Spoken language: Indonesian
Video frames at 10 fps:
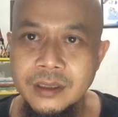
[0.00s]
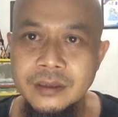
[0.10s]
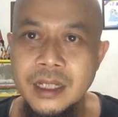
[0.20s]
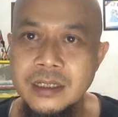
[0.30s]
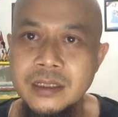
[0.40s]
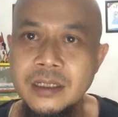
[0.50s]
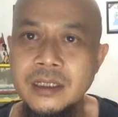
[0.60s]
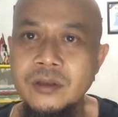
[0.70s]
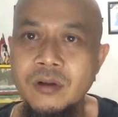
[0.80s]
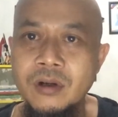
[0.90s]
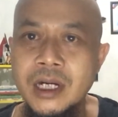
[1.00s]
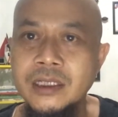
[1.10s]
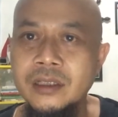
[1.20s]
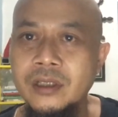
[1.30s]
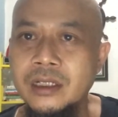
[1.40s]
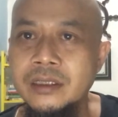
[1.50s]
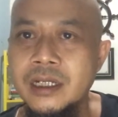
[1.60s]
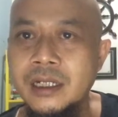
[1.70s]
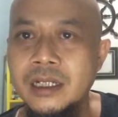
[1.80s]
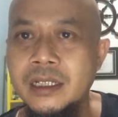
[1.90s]
tak sedikit orang yang
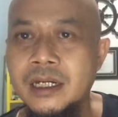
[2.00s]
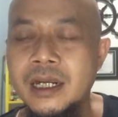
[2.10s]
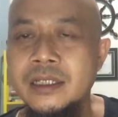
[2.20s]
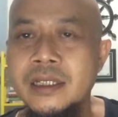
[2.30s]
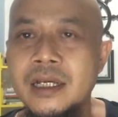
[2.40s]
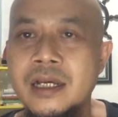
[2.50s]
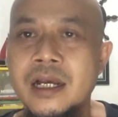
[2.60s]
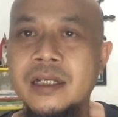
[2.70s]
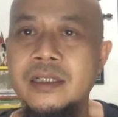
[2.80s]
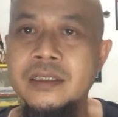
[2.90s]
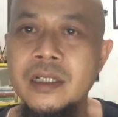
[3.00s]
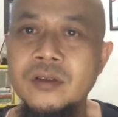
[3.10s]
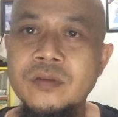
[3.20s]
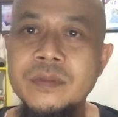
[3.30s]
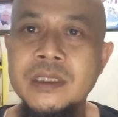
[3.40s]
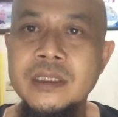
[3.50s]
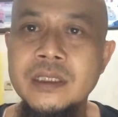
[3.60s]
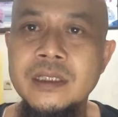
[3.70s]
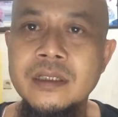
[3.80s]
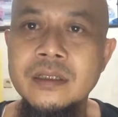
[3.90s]
tadinya kaya raya akhirnya jatuh
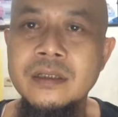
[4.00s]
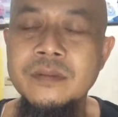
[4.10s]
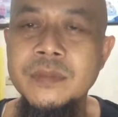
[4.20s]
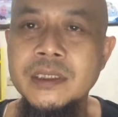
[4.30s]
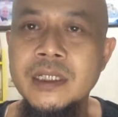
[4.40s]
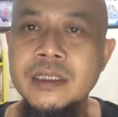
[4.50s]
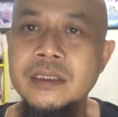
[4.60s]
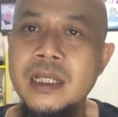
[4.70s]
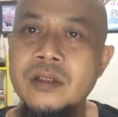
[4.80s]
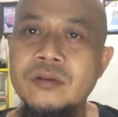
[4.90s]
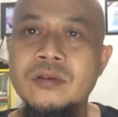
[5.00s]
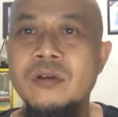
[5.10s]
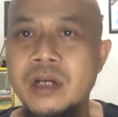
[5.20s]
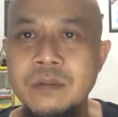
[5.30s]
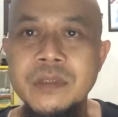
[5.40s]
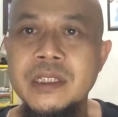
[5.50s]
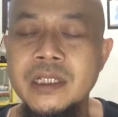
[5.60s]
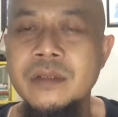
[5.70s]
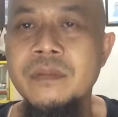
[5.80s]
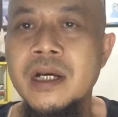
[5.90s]
miskin menjadi status orang
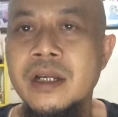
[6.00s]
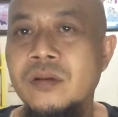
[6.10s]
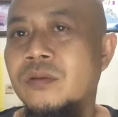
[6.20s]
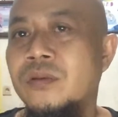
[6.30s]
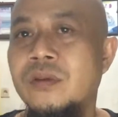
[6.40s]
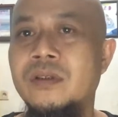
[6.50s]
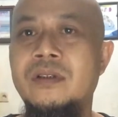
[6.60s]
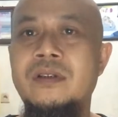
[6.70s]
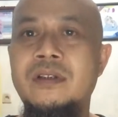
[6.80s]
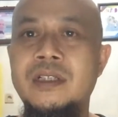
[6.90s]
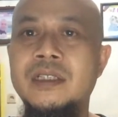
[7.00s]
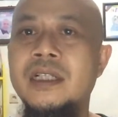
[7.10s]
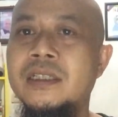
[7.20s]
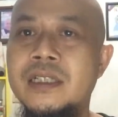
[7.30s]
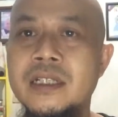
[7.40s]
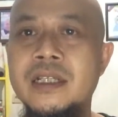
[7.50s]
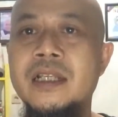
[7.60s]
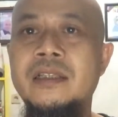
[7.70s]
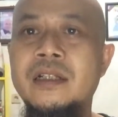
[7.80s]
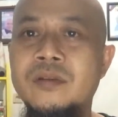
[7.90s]
miskin baru yang tadinya
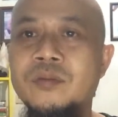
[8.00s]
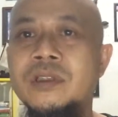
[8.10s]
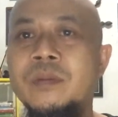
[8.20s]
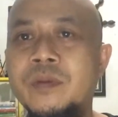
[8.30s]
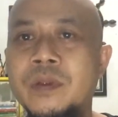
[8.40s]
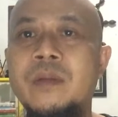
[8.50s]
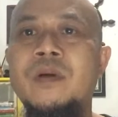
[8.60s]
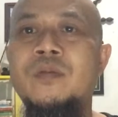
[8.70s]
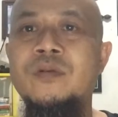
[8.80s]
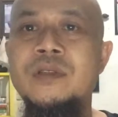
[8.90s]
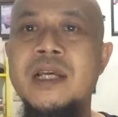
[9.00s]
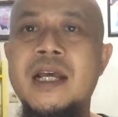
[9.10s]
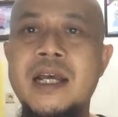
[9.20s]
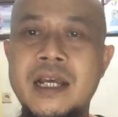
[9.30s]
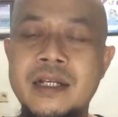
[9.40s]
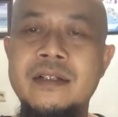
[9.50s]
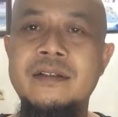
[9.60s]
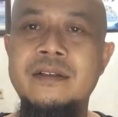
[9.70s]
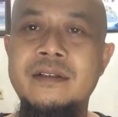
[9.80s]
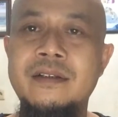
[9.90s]
settle punya beberapa perusahaan
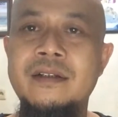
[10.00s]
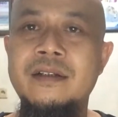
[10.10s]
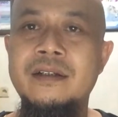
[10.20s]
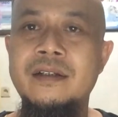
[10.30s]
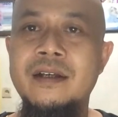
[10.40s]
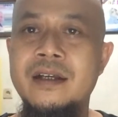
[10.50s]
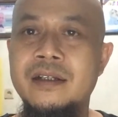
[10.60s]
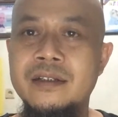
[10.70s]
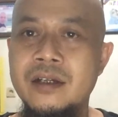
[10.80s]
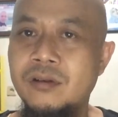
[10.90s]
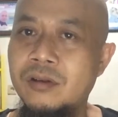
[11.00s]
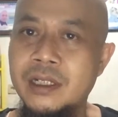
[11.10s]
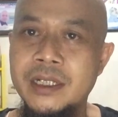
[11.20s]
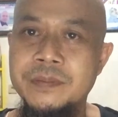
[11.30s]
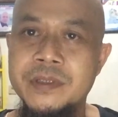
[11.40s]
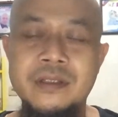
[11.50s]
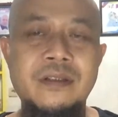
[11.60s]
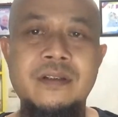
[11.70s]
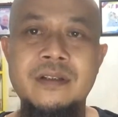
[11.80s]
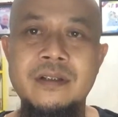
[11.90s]
akhirnya kolaps
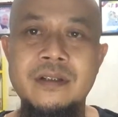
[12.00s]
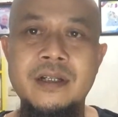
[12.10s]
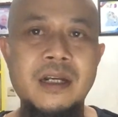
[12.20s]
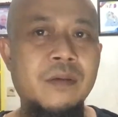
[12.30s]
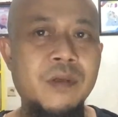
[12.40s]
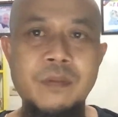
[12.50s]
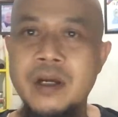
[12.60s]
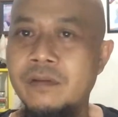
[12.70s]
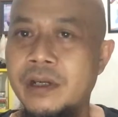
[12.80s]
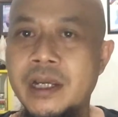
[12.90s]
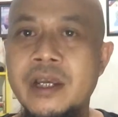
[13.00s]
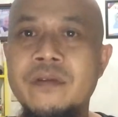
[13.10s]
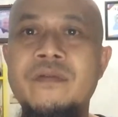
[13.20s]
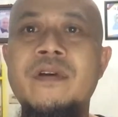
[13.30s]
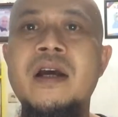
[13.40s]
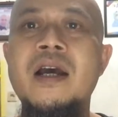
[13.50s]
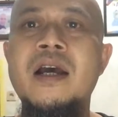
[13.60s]
karena memang WFH